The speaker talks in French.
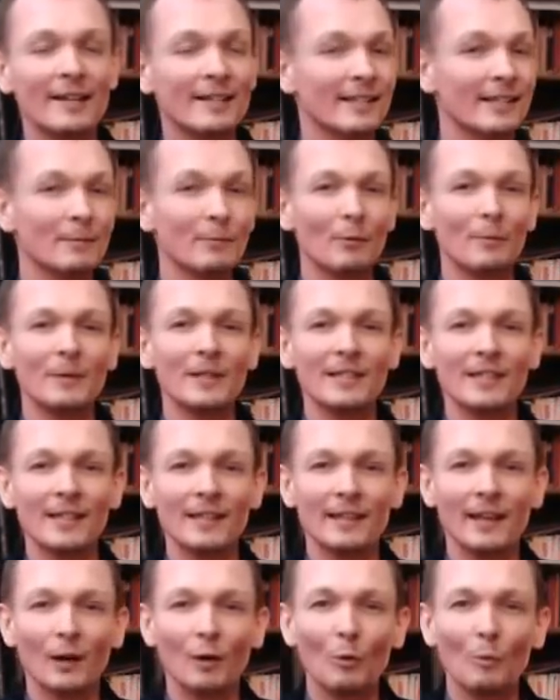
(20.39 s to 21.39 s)
C'est mon métier
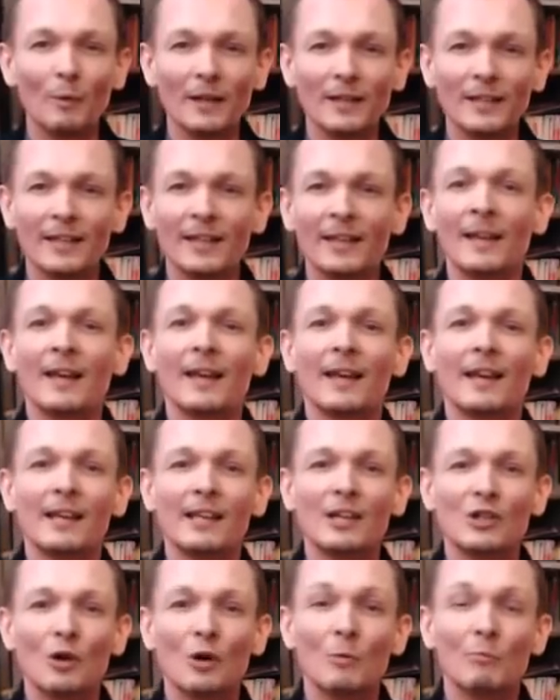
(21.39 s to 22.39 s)
d'accompagner les
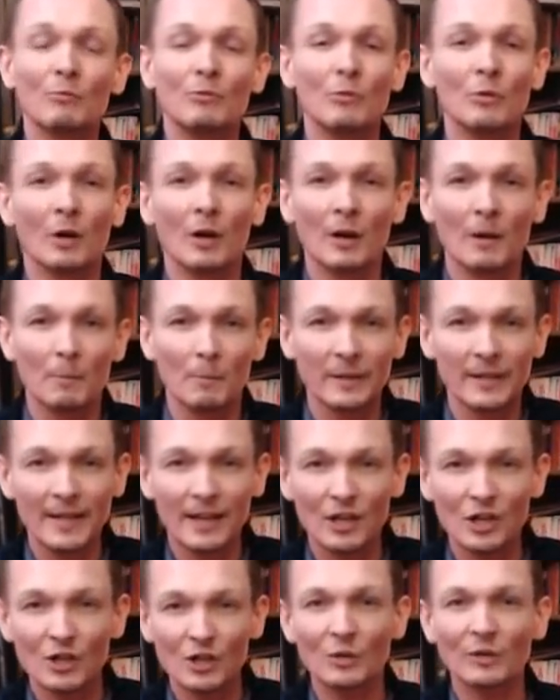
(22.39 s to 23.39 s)
gens pour bien
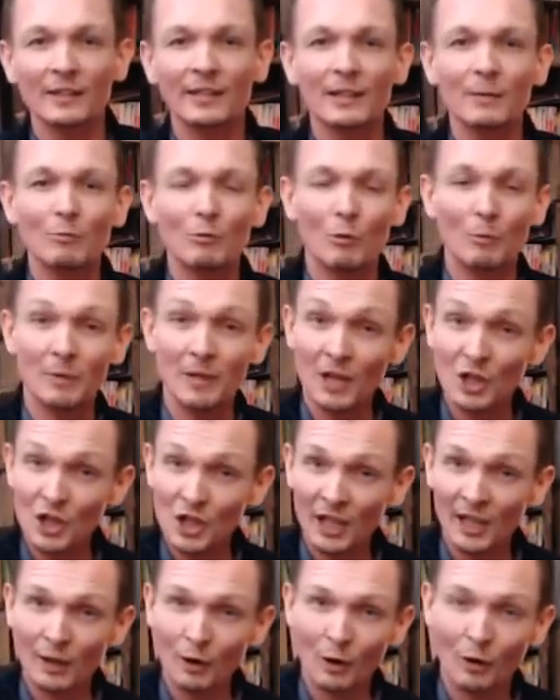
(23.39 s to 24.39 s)
chanter, pour bien
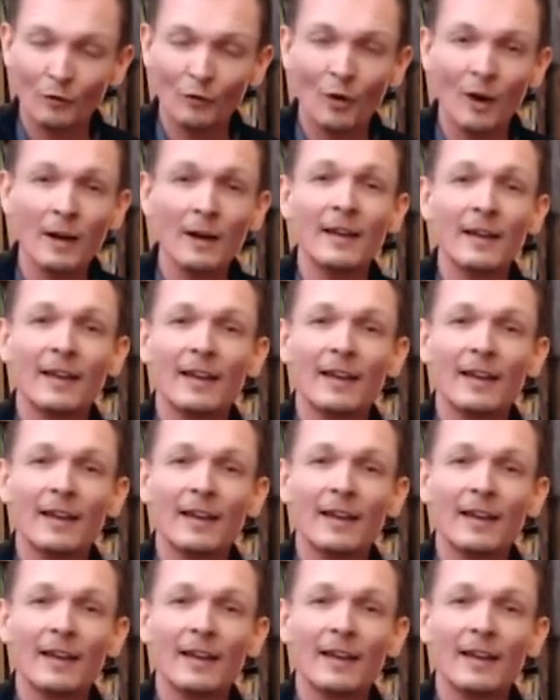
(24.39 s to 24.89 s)
gérer leur voix